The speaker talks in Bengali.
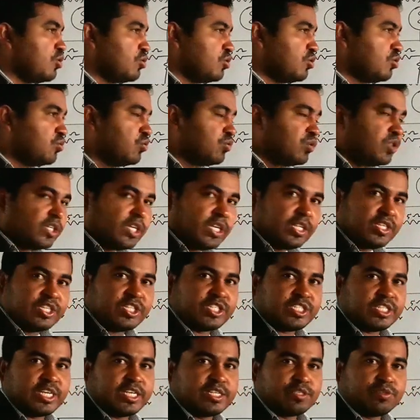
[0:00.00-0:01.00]
যে দুটি
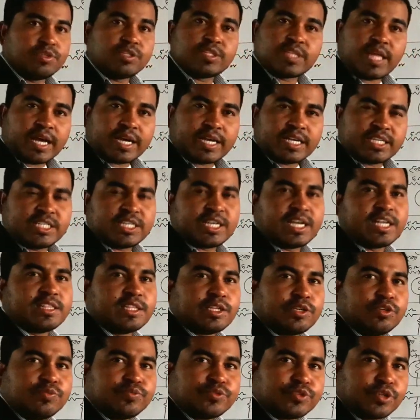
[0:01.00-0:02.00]
রেজিস্ট্যান্স যদি থাকে সেখান
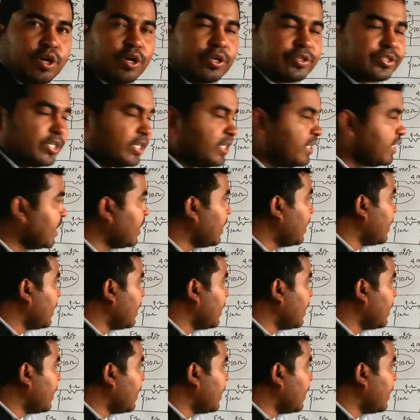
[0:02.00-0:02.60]
থেকে খুব সহজেই